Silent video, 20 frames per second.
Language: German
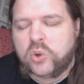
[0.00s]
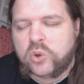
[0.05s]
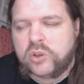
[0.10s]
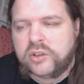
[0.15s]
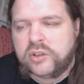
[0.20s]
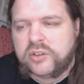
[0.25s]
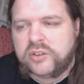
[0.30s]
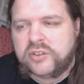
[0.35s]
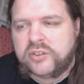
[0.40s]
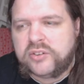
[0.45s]

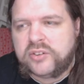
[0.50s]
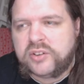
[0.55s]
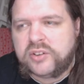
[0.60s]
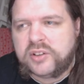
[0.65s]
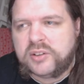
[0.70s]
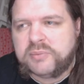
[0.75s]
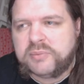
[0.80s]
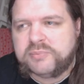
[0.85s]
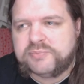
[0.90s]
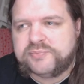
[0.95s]
Und
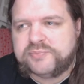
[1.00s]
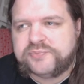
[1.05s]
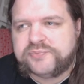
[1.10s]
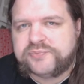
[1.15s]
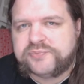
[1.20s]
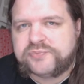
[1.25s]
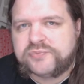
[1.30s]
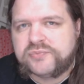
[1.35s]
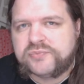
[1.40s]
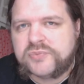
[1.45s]
ähm,
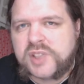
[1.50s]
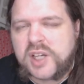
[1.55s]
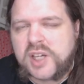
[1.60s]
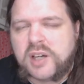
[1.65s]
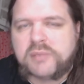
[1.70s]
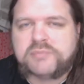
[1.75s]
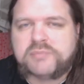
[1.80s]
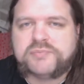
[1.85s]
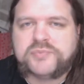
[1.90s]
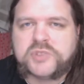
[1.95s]

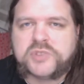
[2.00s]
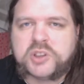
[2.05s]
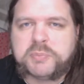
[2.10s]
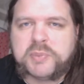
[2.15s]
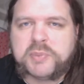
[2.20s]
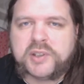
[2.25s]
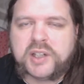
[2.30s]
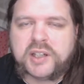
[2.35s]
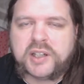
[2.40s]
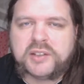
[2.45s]
ja,
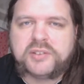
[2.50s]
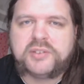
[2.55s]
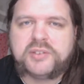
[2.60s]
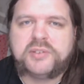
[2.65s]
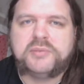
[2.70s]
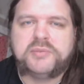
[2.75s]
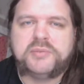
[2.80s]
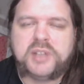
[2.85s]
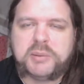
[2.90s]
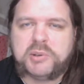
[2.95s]
ich bin
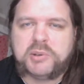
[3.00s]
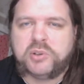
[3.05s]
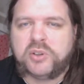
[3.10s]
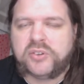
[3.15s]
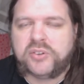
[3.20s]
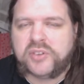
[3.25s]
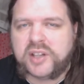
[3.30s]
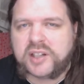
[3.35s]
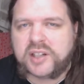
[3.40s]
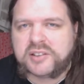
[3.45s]
halt immer
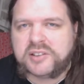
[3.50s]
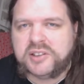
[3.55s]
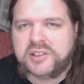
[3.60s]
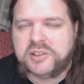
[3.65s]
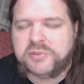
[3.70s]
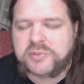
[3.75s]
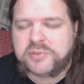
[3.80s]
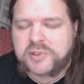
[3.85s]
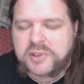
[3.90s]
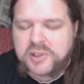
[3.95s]
noch sehr
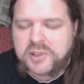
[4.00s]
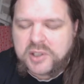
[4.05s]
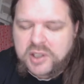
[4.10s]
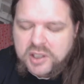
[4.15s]
aktiv.